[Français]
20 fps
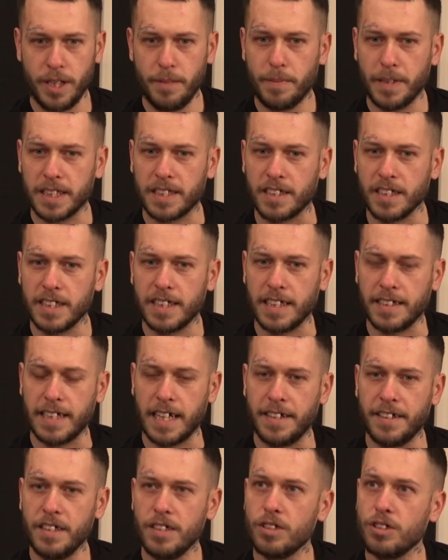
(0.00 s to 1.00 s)
parce que cette
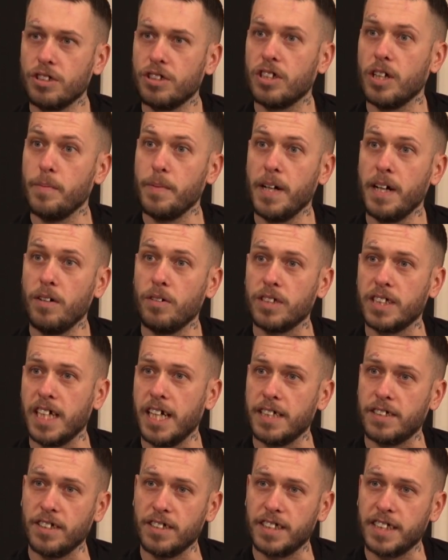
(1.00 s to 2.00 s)
année, justement, on s'est
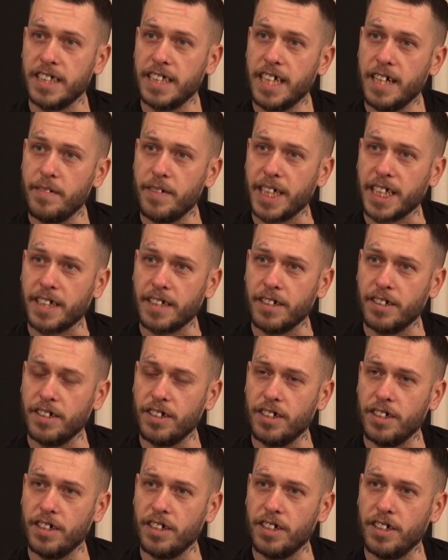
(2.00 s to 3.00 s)
associé avec
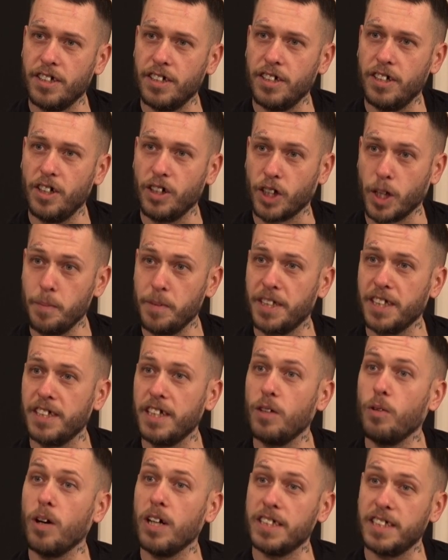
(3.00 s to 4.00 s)
euh, le comité des
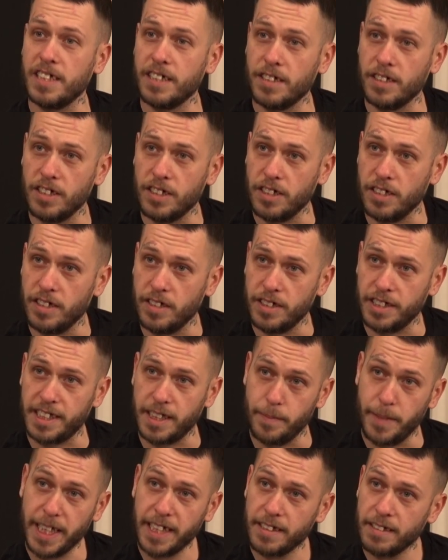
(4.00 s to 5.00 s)
loisirs de
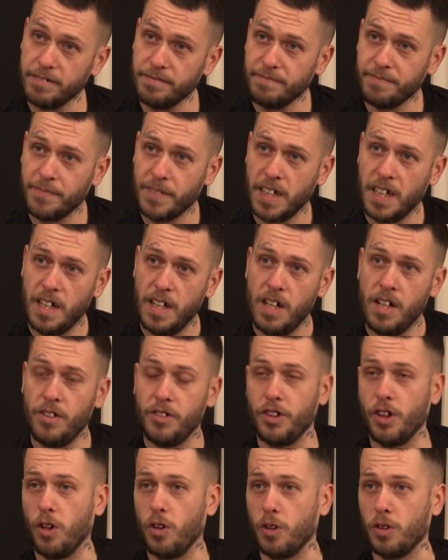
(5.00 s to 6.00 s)
Sébec.
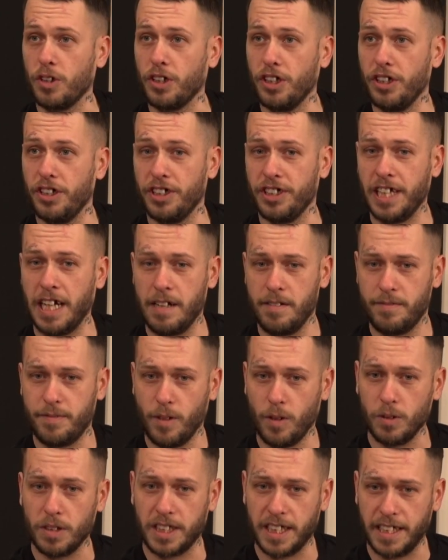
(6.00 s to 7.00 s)
Donc, euh, dans le
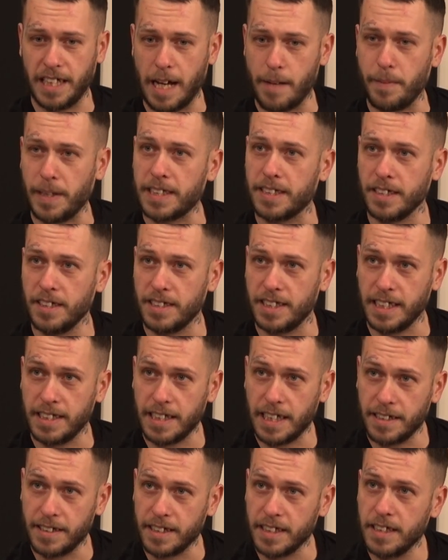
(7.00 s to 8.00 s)
fond, à partir de cette
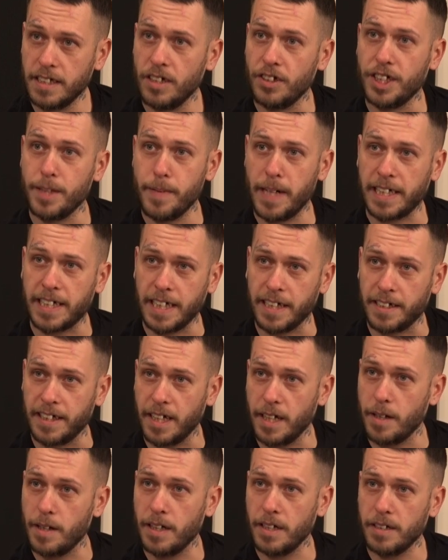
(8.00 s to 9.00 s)
année, le
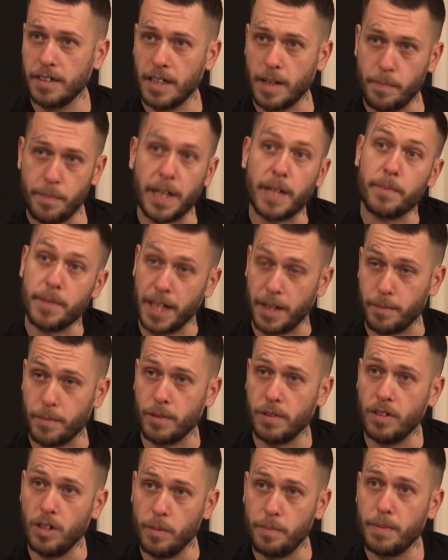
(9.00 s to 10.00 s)
débarcadère,
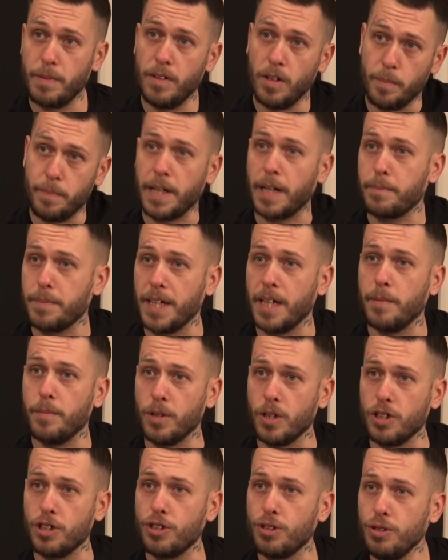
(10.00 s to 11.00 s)
le parc Pierre,
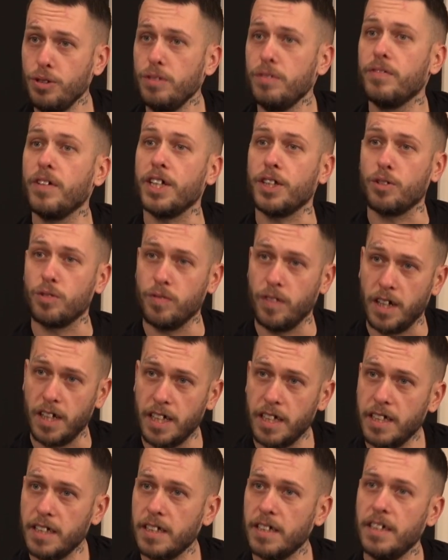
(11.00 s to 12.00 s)
Brochu mm-hmm. va être
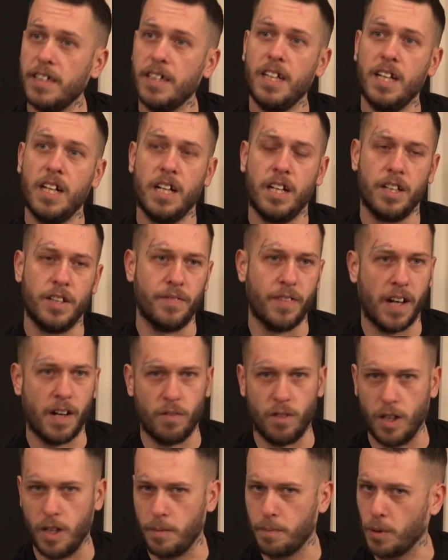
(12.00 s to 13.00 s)
ouvert il va y
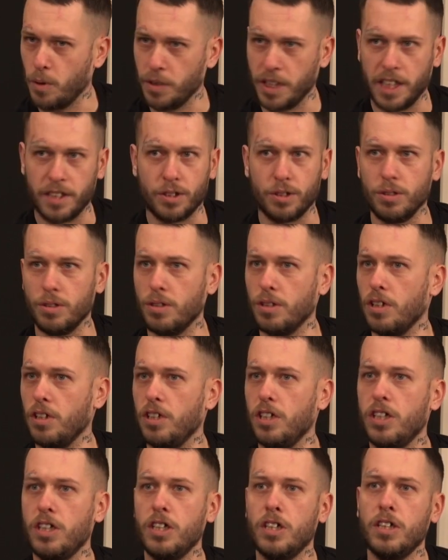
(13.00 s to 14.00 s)
avoir Pronature là,
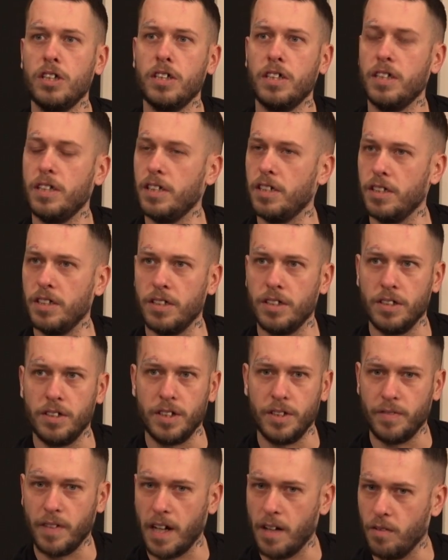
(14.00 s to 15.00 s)
euh,
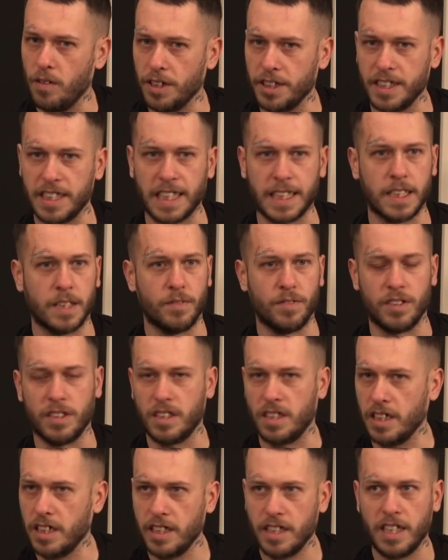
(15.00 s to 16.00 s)
il va y avoir des
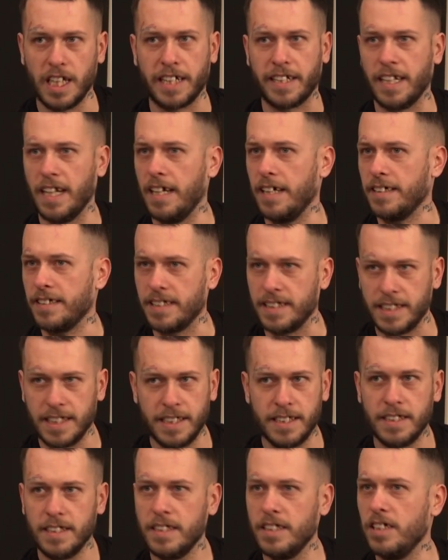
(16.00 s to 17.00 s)
activités, de la
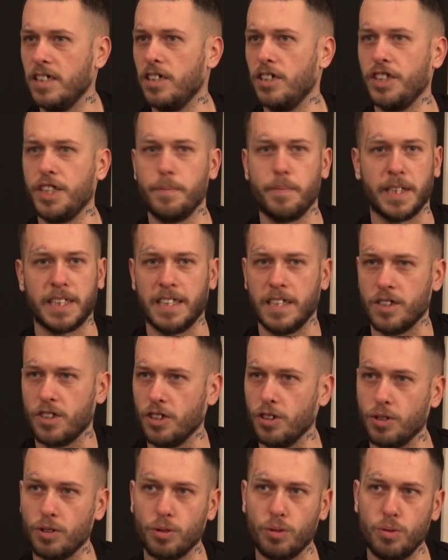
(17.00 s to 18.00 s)
cantine, euh, des passages
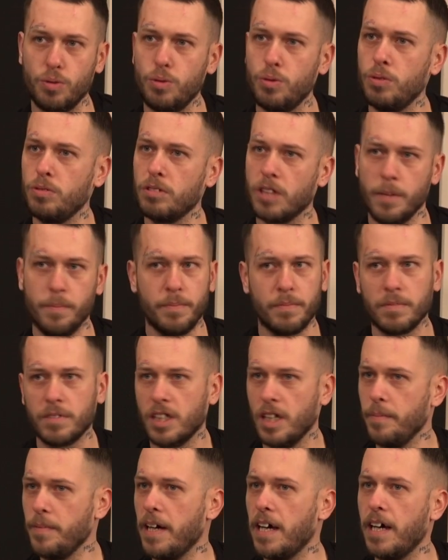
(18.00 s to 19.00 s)
de trous, comme,
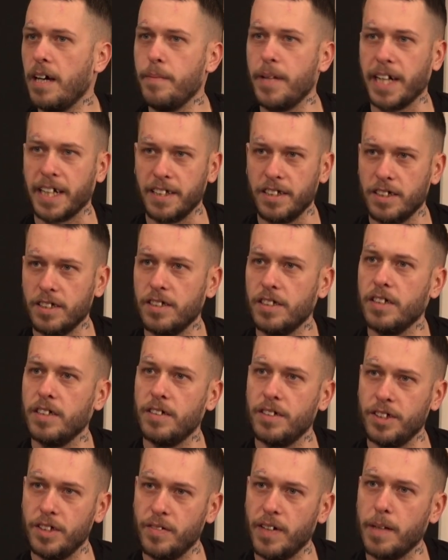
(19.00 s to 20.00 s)
comme à Marina
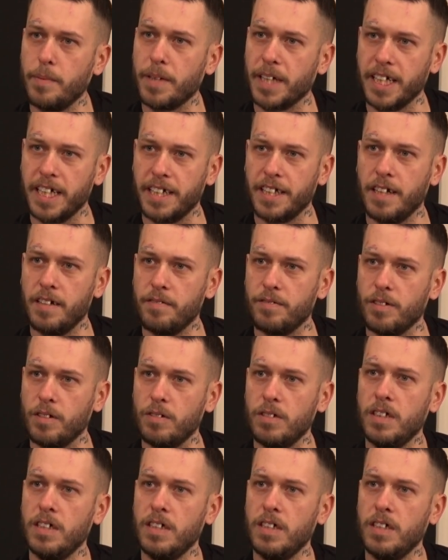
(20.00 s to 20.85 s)
de, de Valbriand, dans le fond.